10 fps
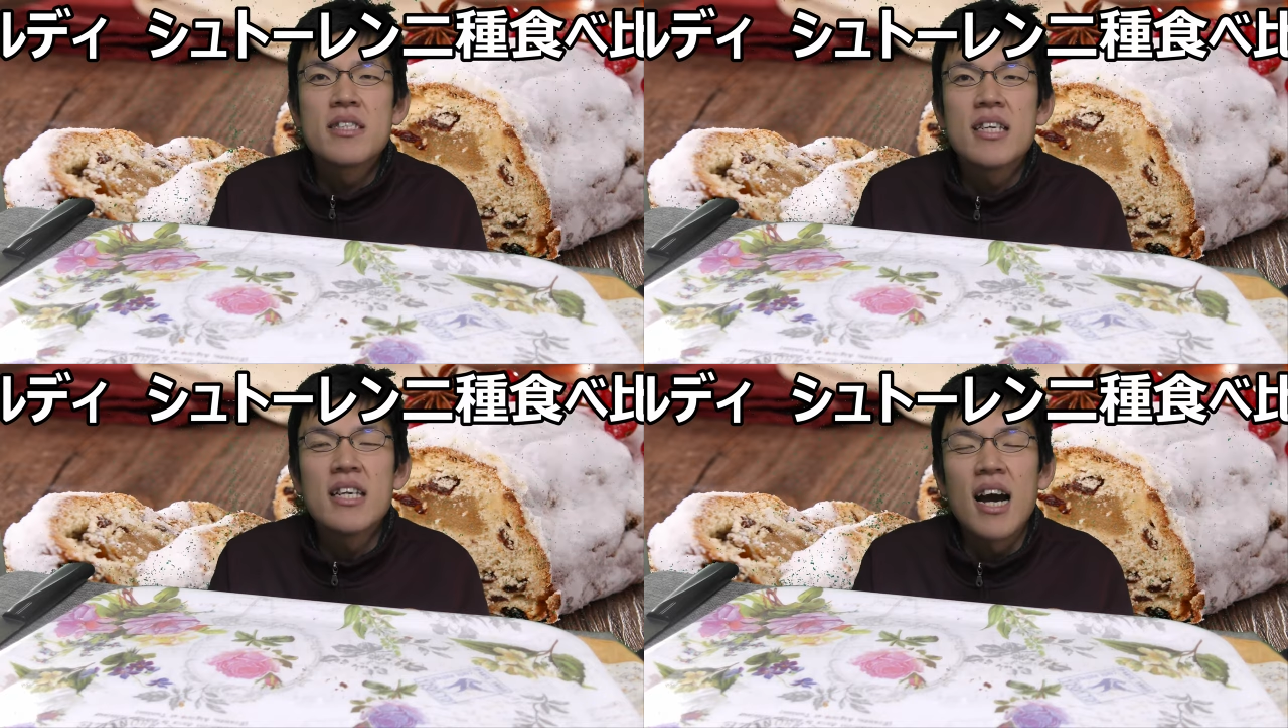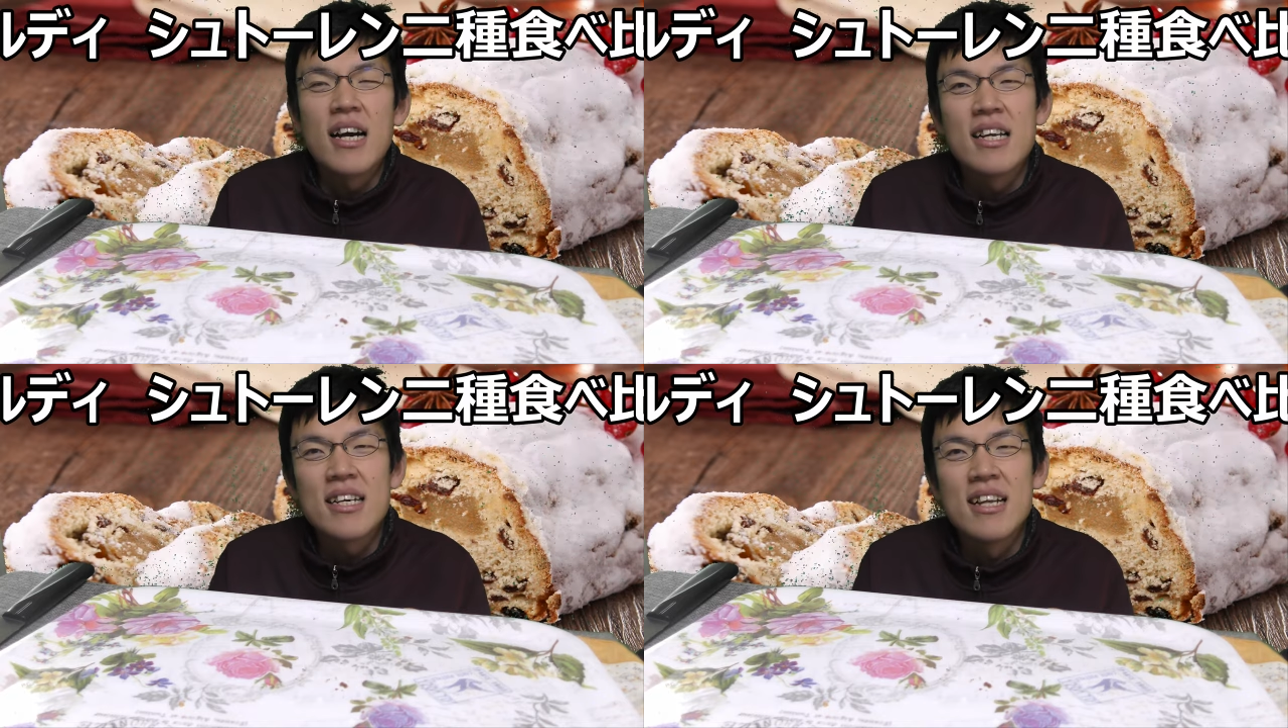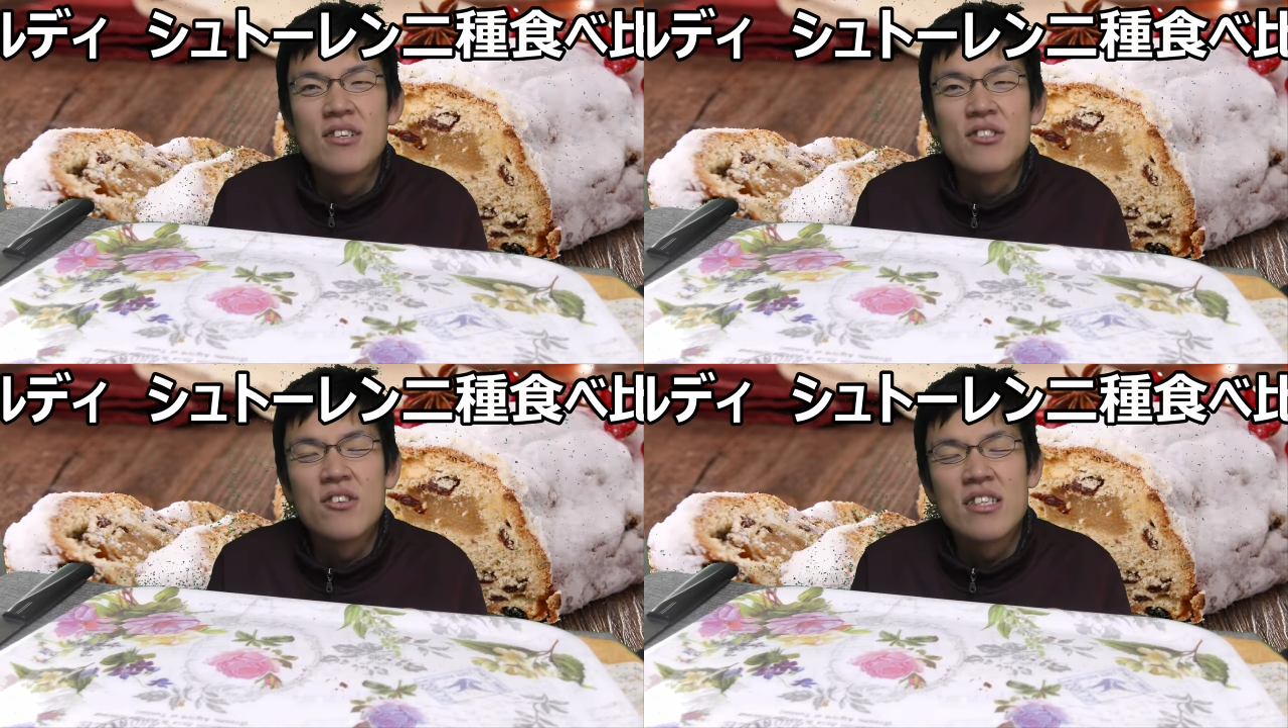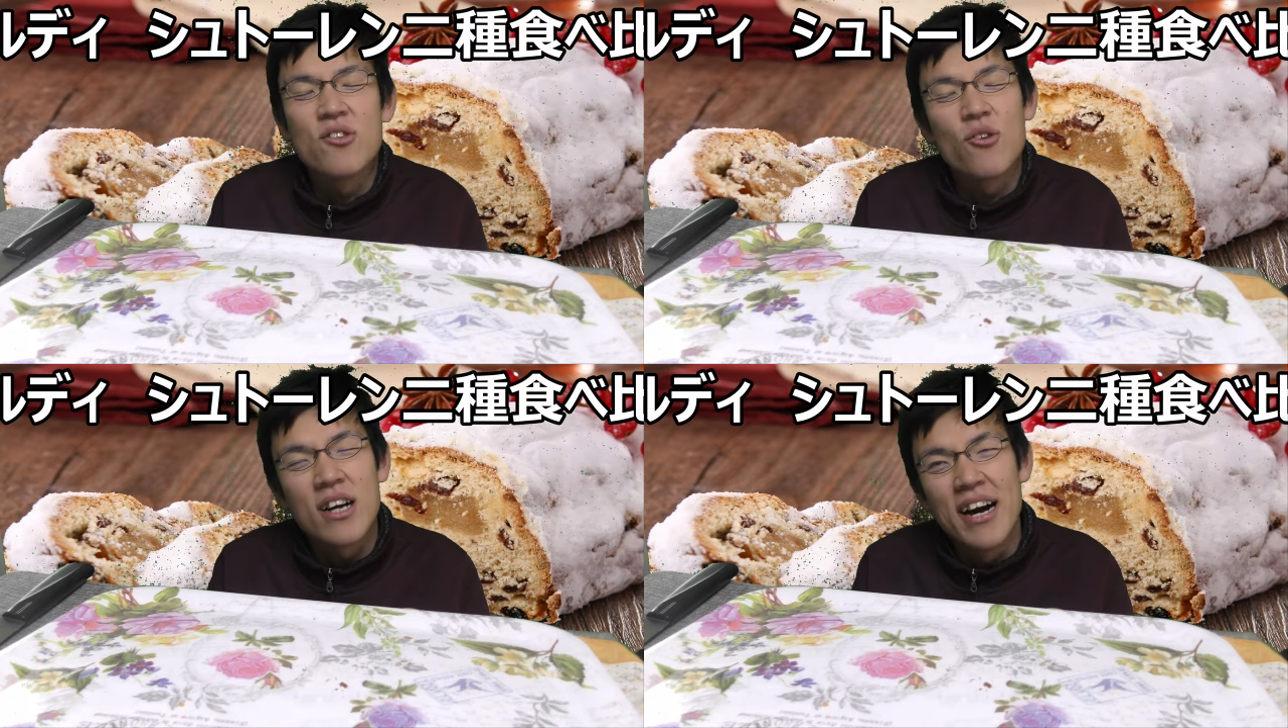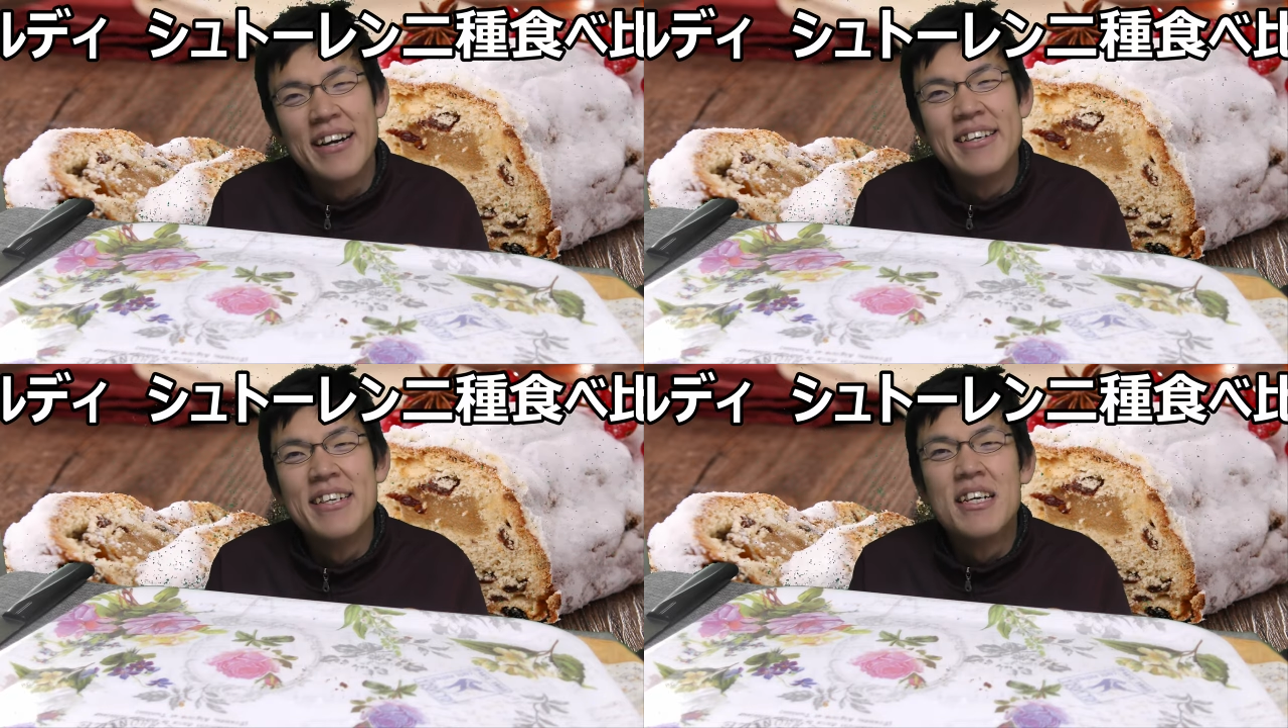木に花がなるのでしょう
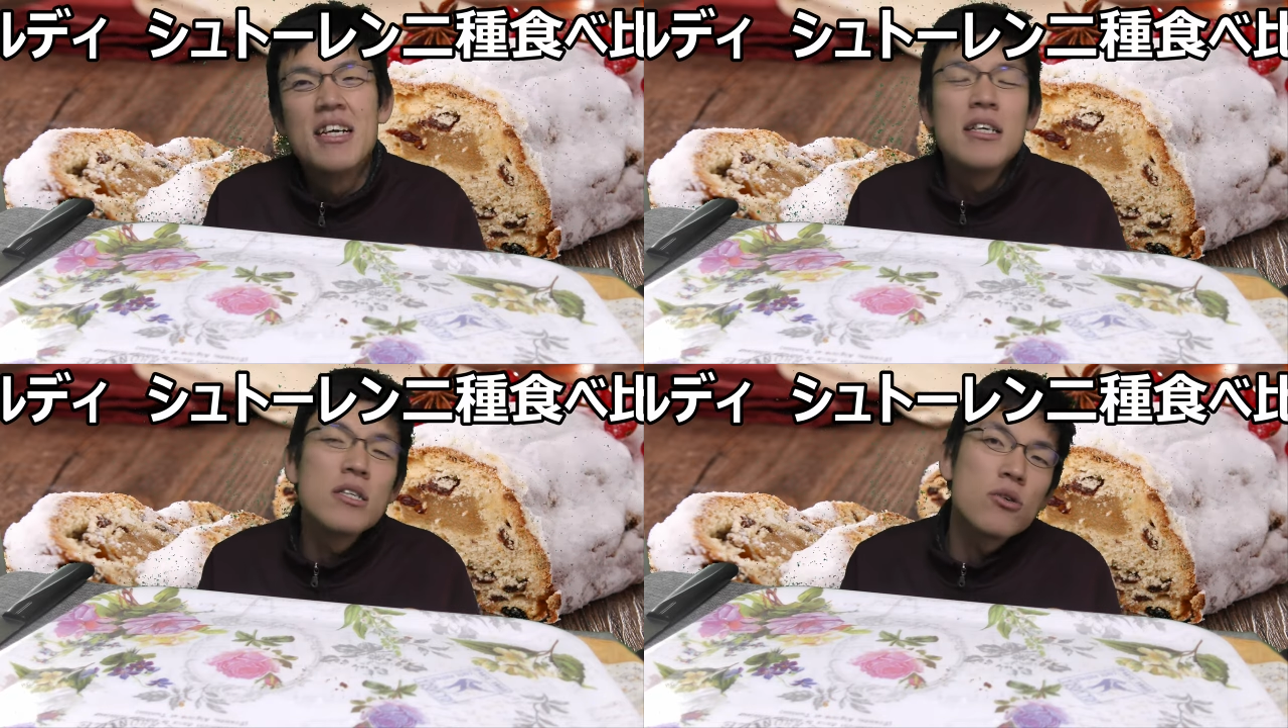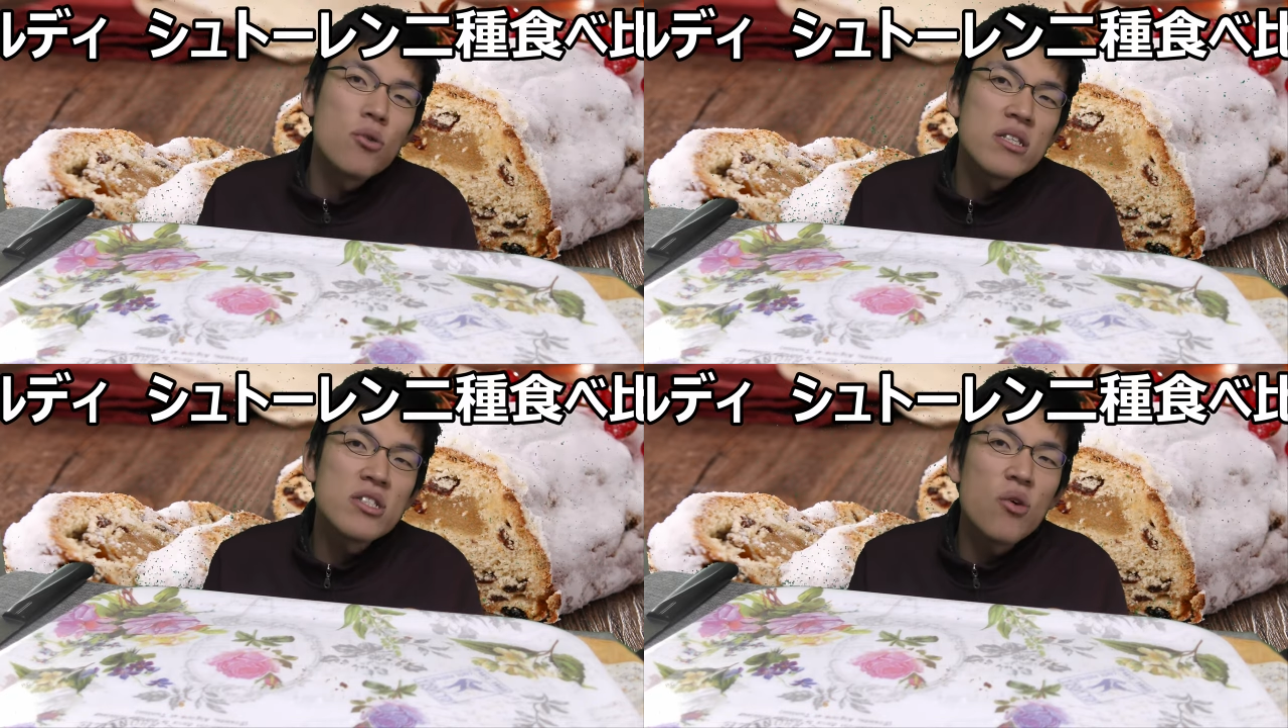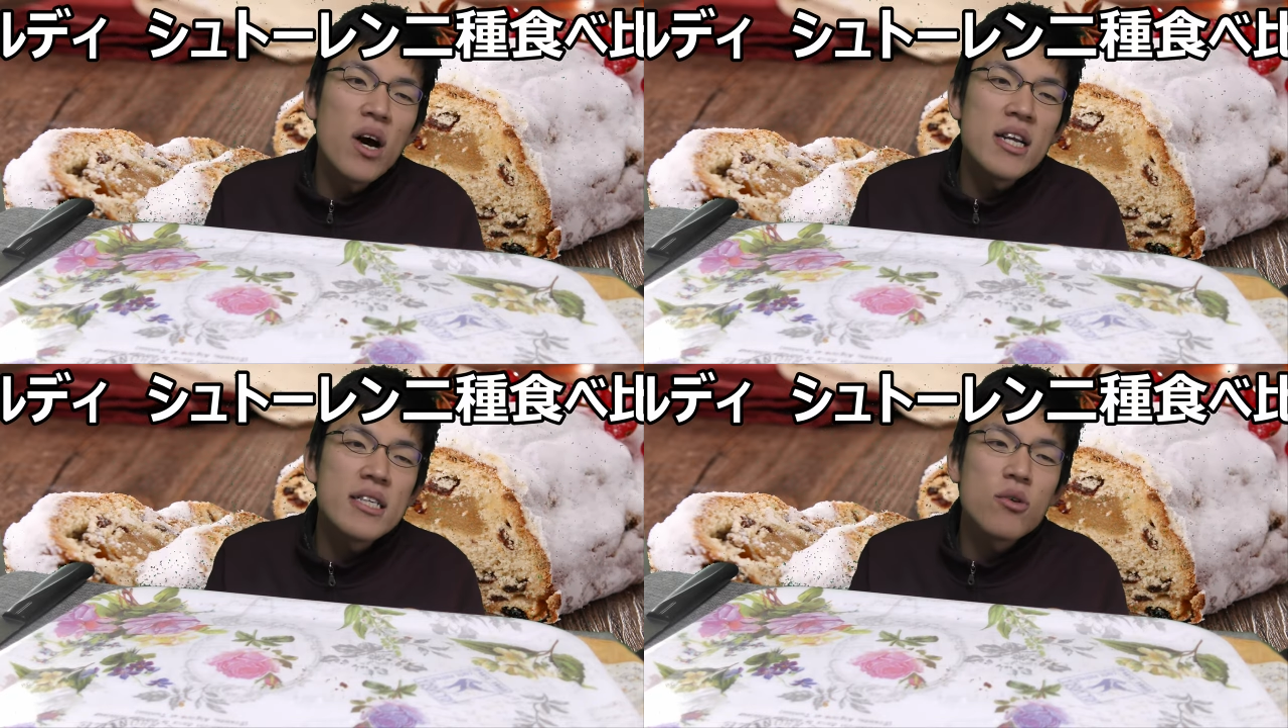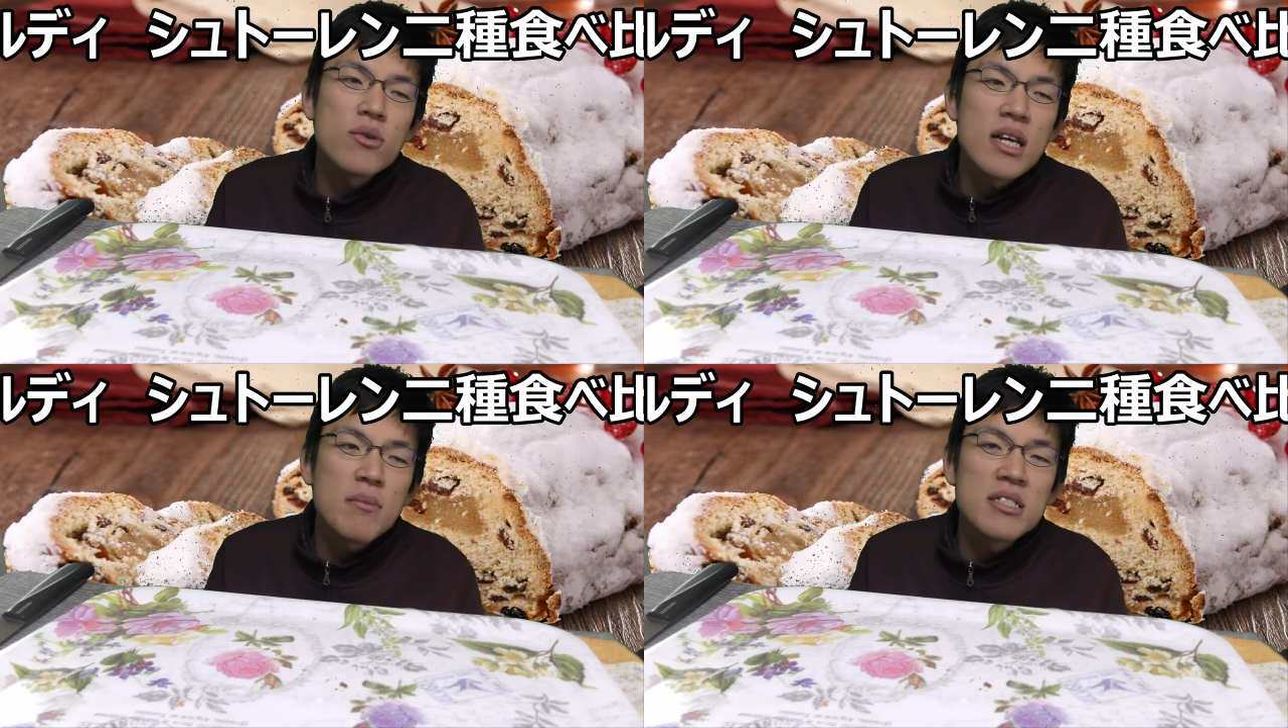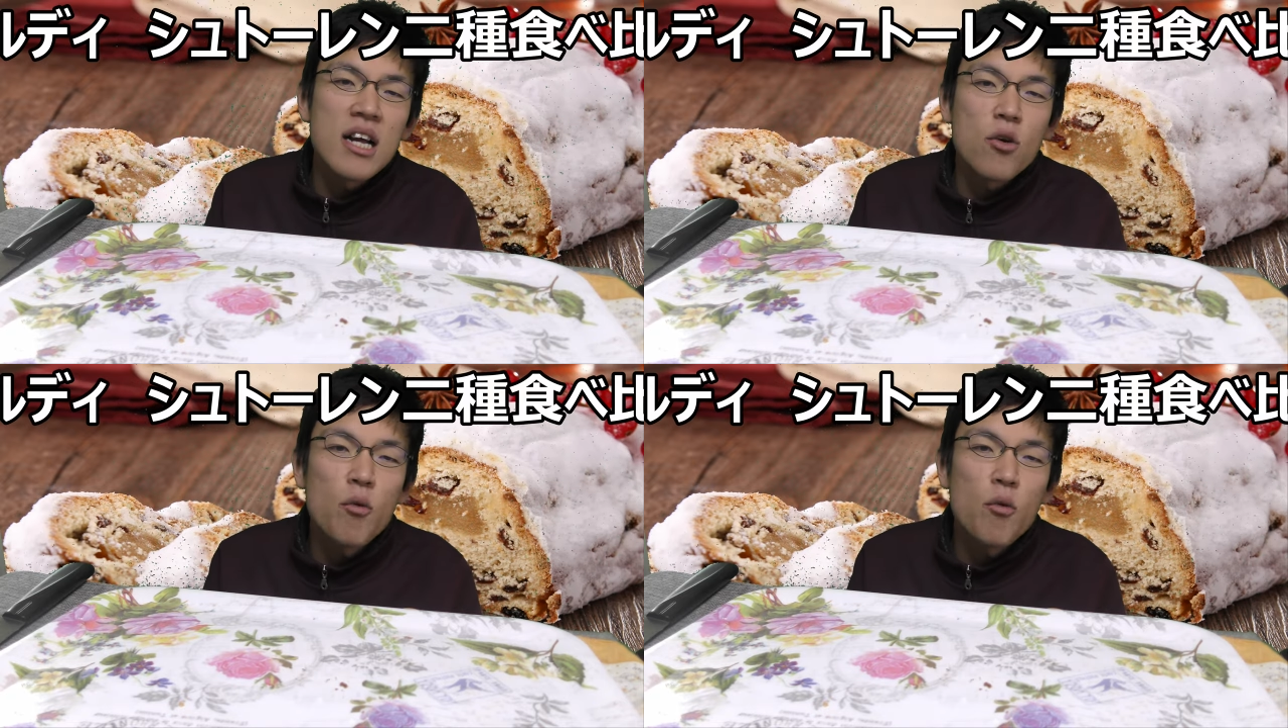かご視聴ありがとうございました。